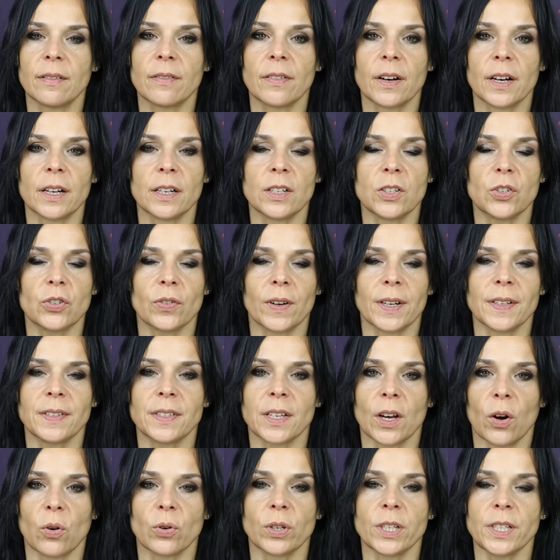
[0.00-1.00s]
weil
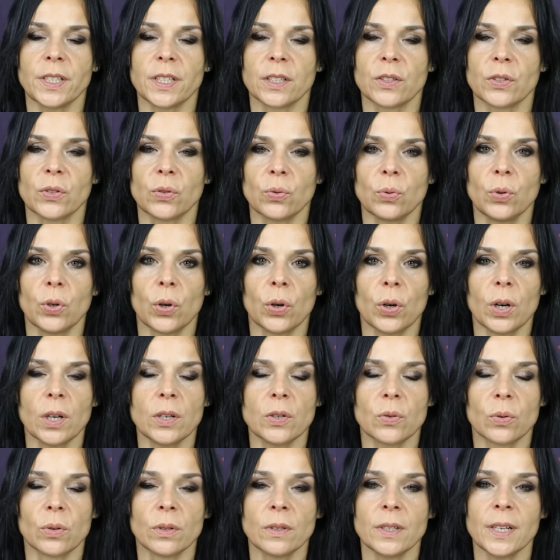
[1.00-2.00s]
Schweiz ja auch nicht
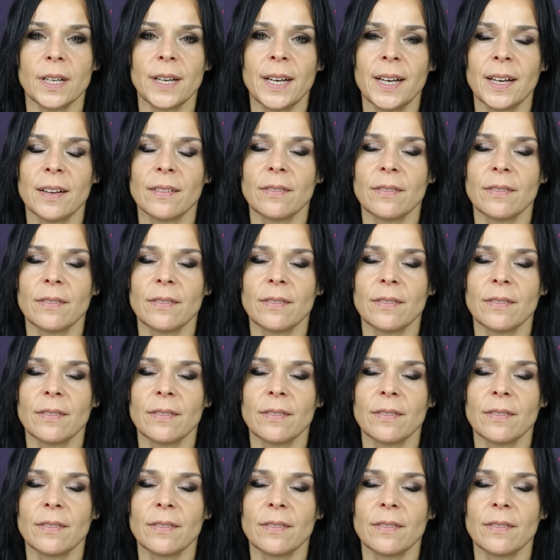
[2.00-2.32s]
dazugehört und